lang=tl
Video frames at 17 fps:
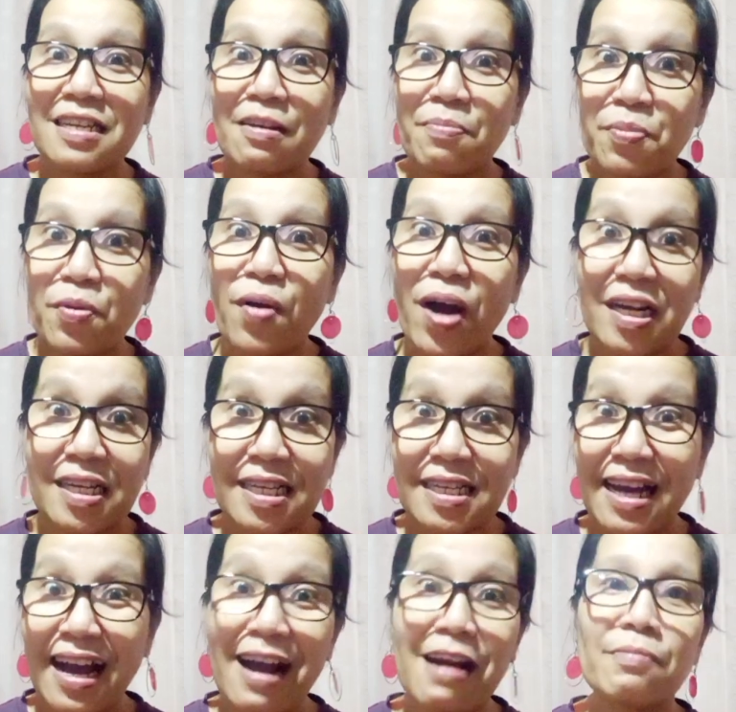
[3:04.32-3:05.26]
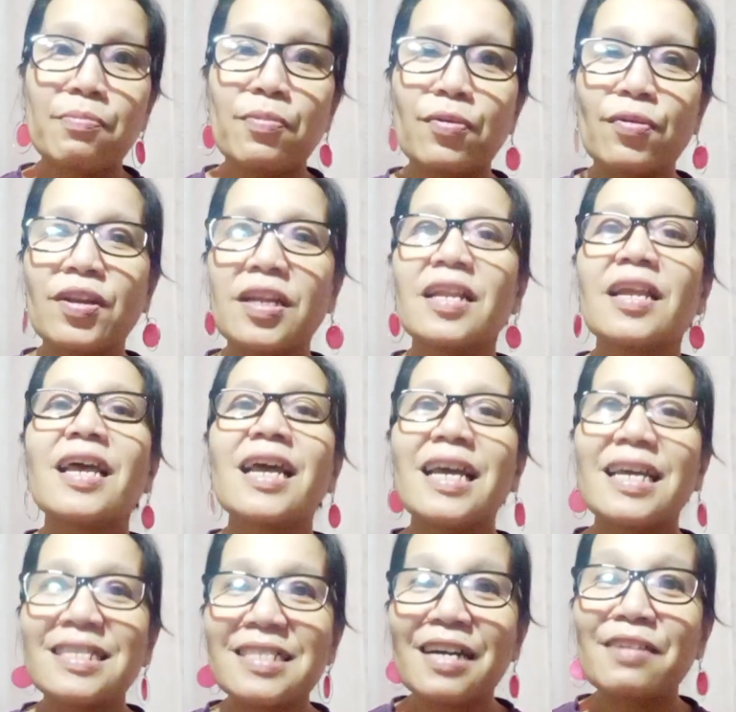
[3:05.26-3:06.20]
na po ang hinahabol
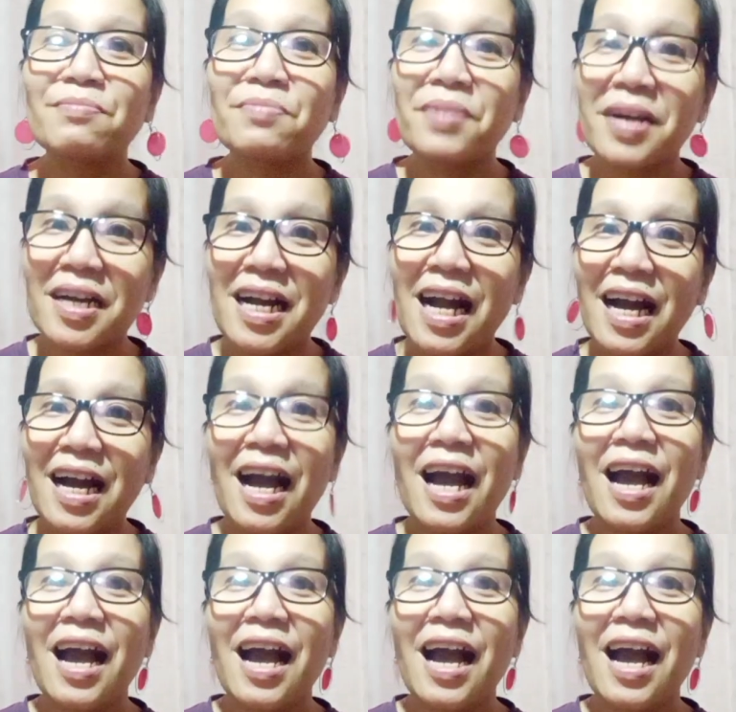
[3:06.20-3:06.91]
ng mga